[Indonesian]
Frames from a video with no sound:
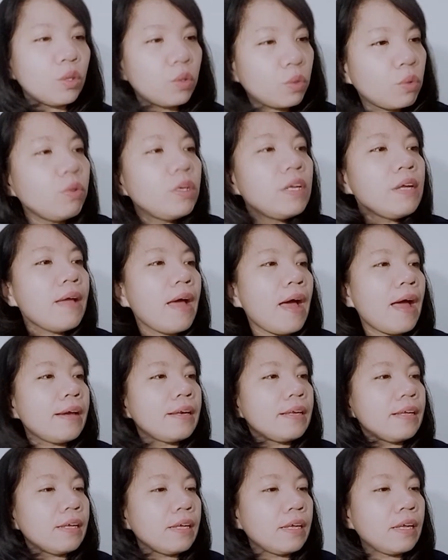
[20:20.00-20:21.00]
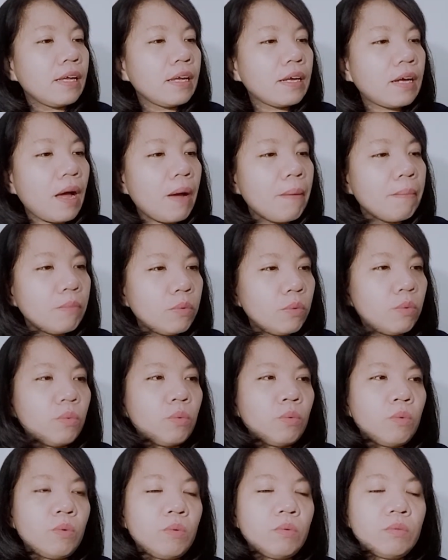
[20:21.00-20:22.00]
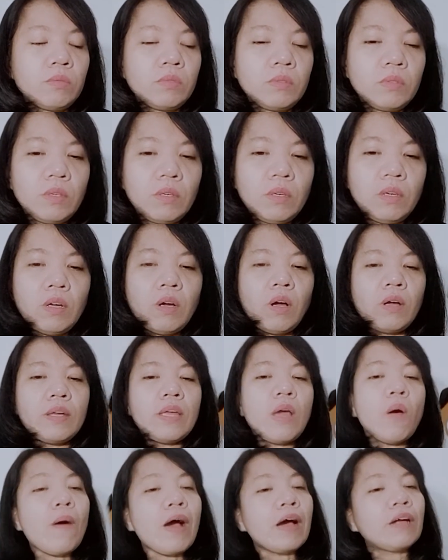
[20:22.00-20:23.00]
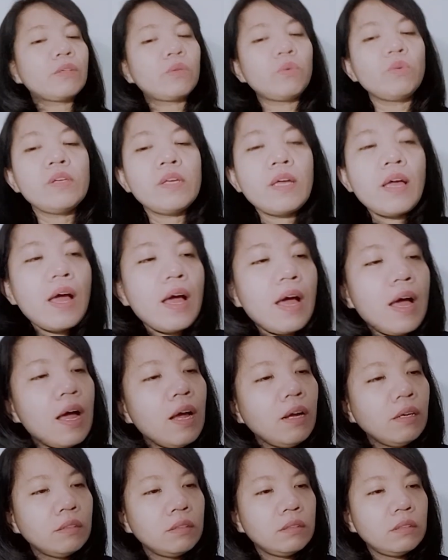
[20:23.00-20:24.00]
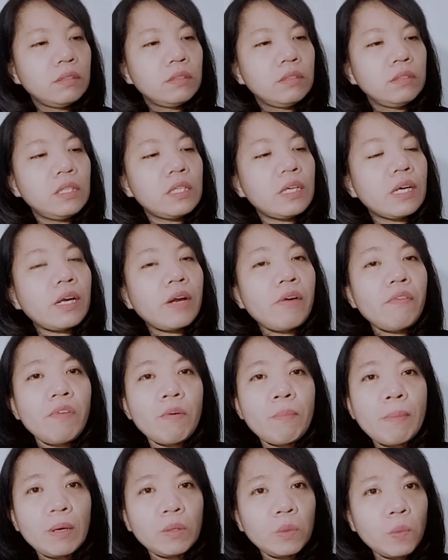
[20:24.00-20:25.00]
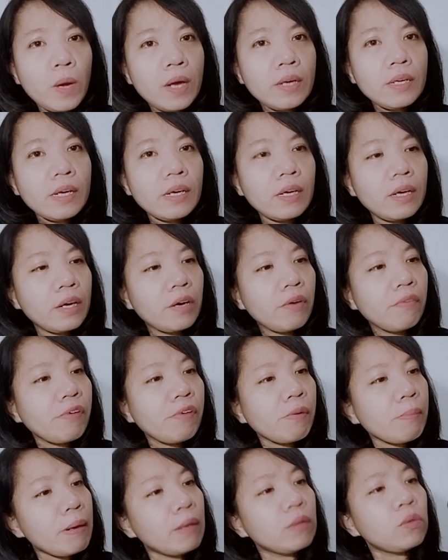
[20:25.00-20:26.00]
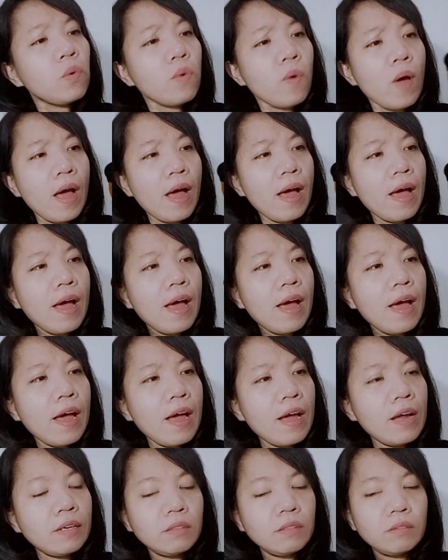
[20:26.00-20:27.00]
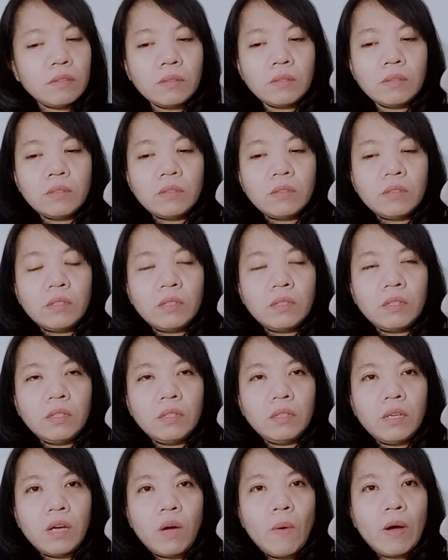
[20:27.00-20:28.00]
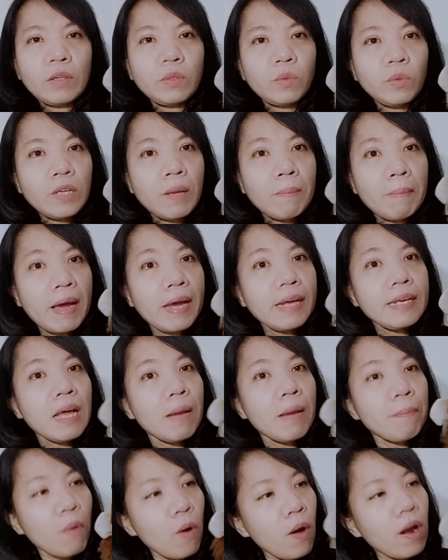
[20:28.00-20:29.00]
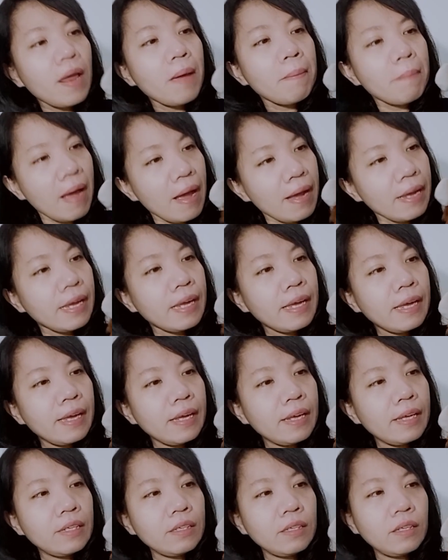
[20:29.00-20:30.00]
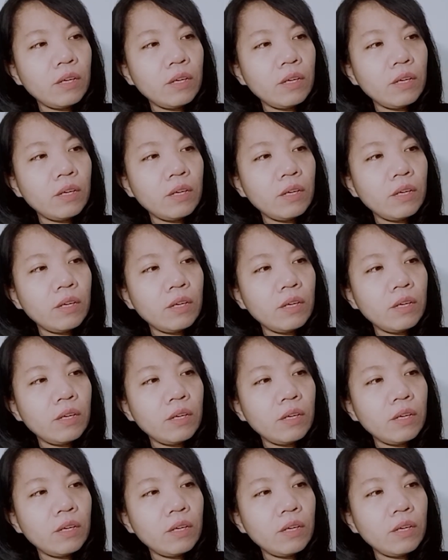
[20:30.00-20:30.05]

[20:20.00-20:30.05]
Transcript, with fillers: dia nih kamu ya waktunya dengerin firman Tuhan ya dengerin firman Tuhan ya waktunya main ya boleh main gitu